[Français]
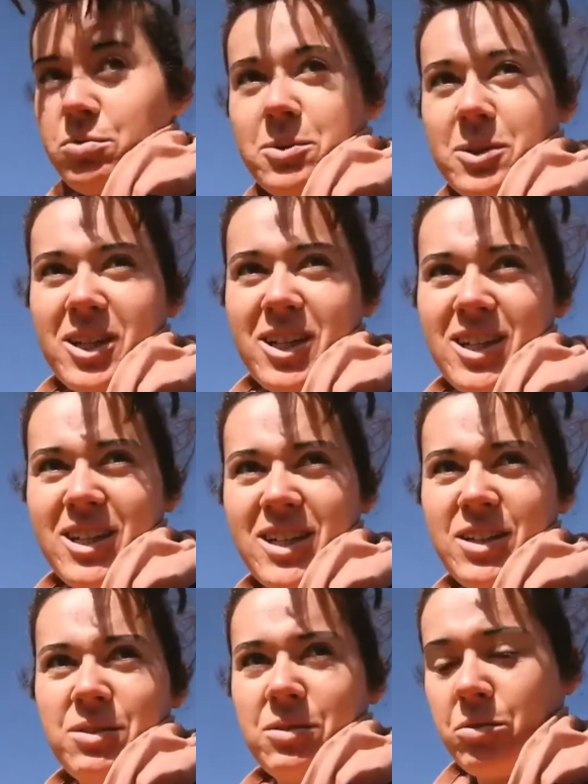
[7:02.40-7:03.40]
Surtout moi,
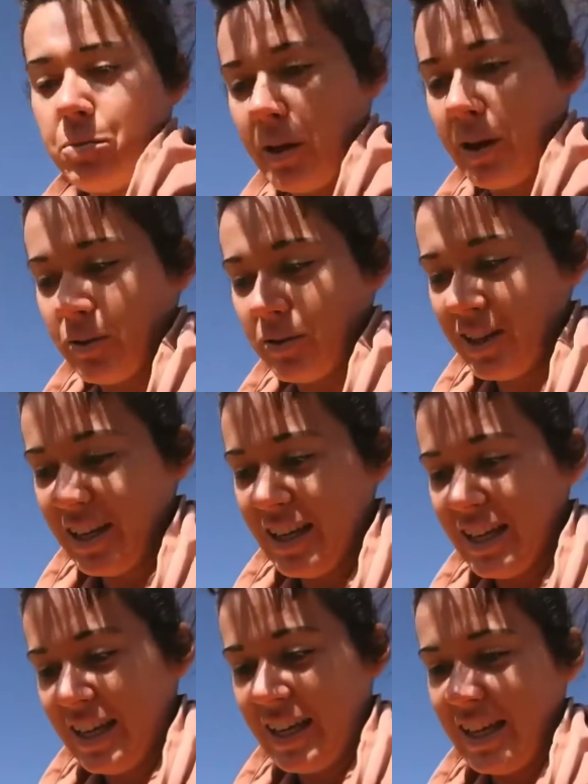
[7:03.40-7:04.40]
je suis super
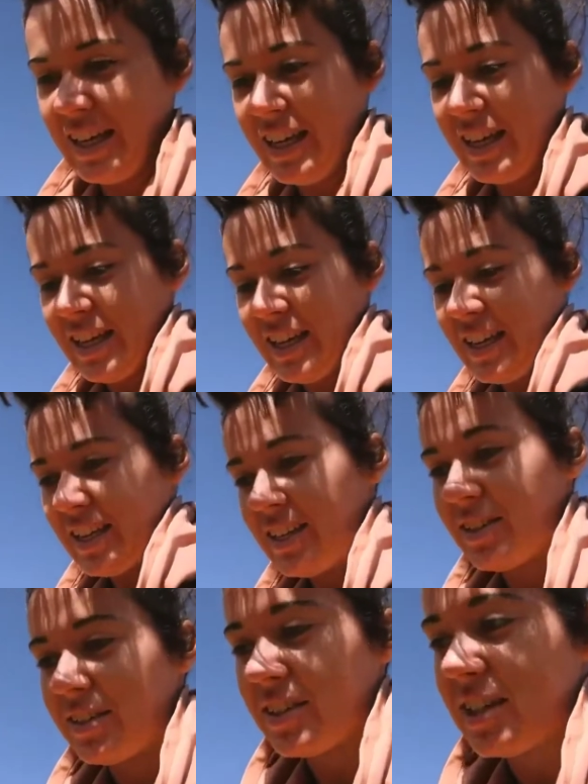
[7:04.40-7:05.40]
lente
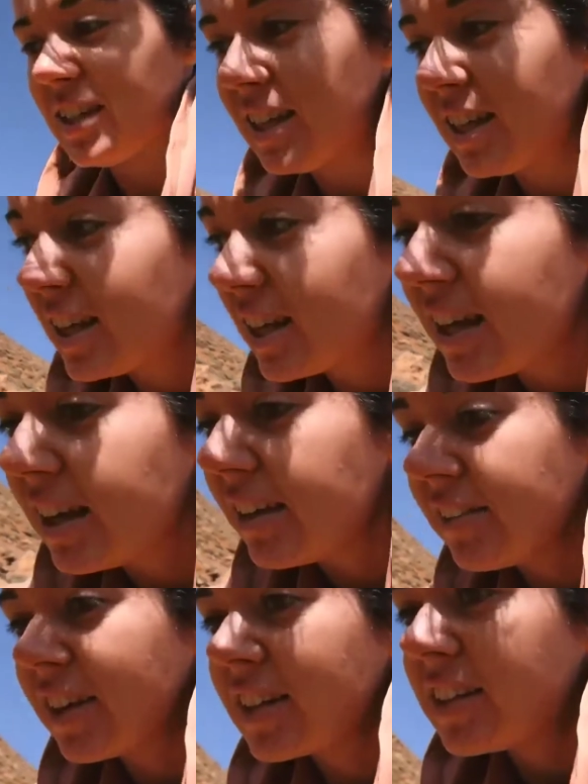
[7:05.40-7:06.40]
j'ai
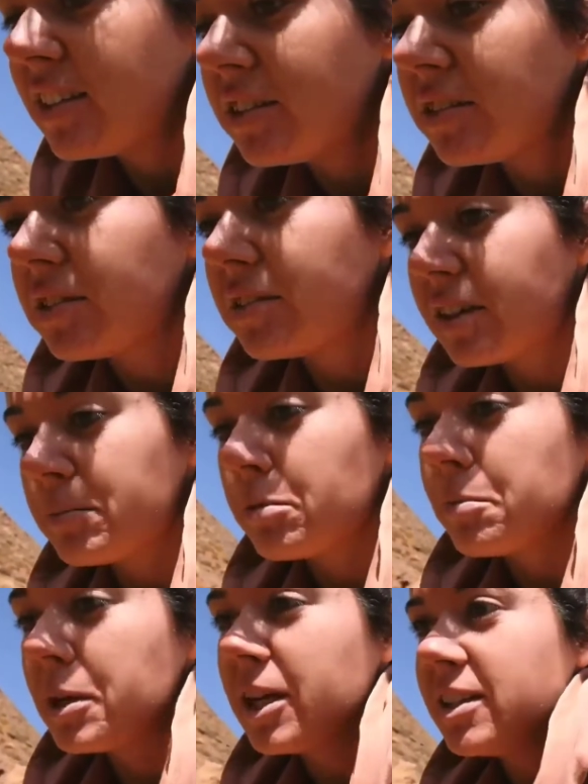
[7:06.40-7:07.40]
un vertige
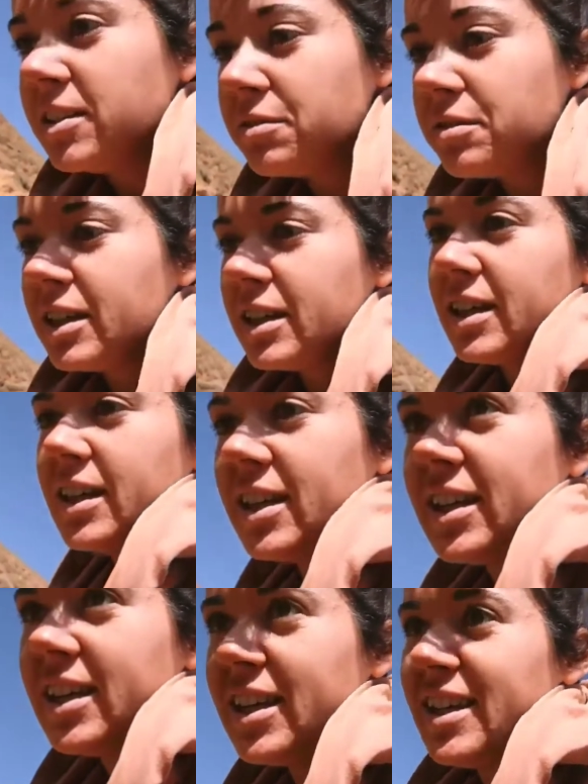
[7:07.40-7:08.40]
vraiment maladif.
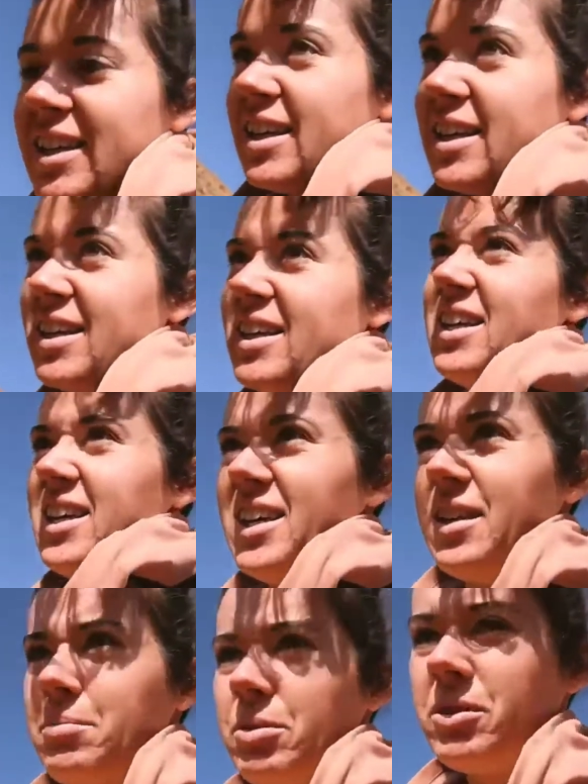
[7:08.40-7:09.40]

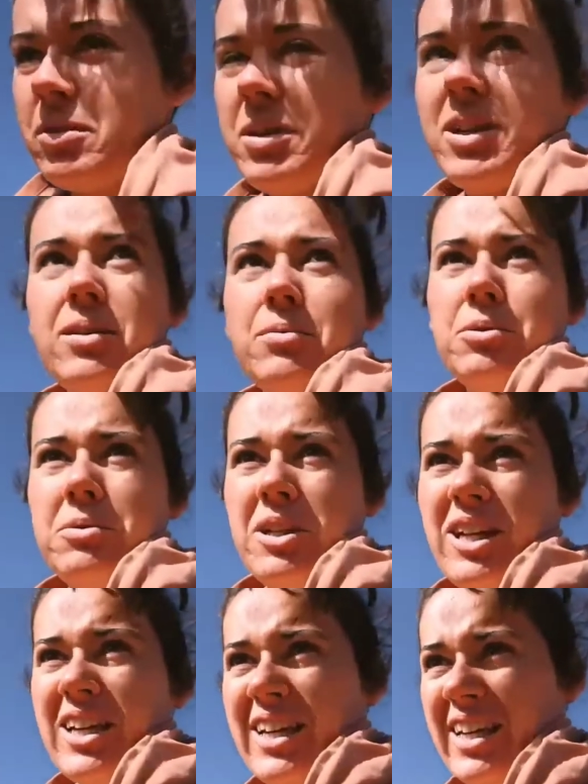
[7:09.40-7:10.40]
Et la pente est bien
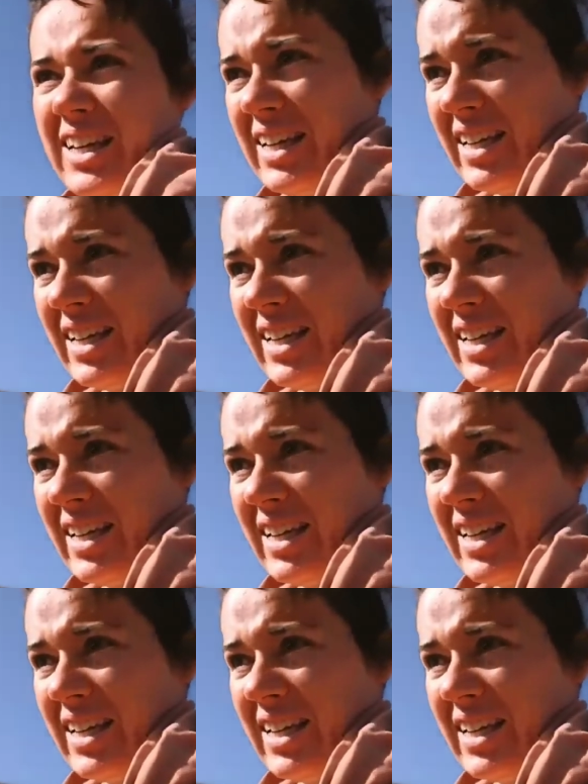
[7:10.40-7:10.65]
abrupte.